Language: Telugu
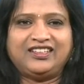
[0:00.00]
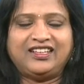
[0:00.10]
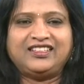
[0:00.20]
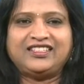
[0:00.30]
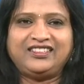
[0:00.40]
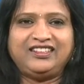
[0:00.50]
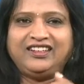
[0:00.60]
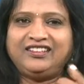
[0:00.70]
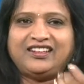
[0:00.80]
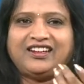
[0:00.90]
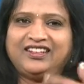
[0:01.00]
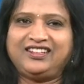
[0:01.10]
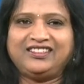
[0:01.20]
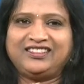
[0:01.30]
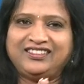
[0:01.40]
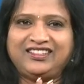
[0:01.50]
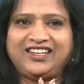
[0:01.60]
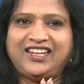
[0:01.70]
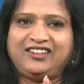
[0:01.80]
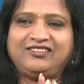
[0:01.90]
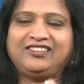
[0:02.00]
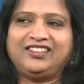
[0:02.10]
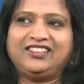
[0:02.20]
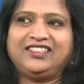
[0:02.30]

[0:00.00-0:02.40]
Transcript: అంత సీన్ లేదు నా కానీ నేనే అనుకోను